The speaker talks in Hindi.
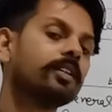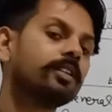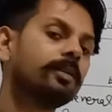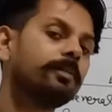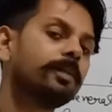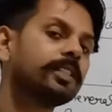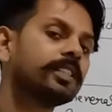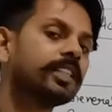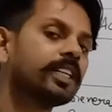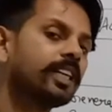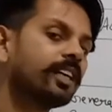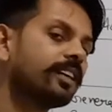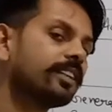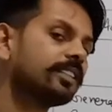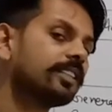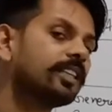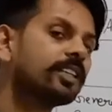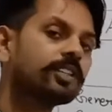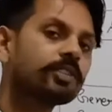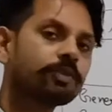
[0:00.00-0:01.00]
जब बच्चे का
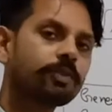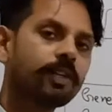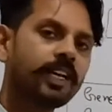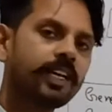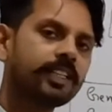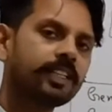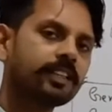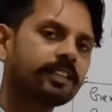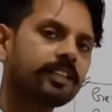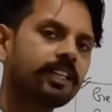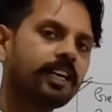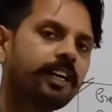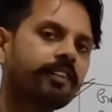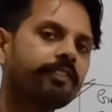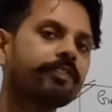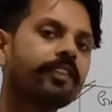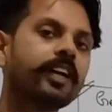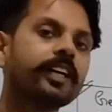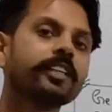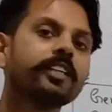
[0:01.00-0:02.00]
रिजल्ट सुनाया जाता है
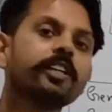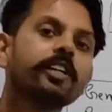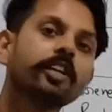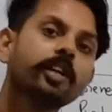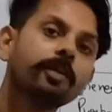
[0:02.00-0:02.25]
फाइनली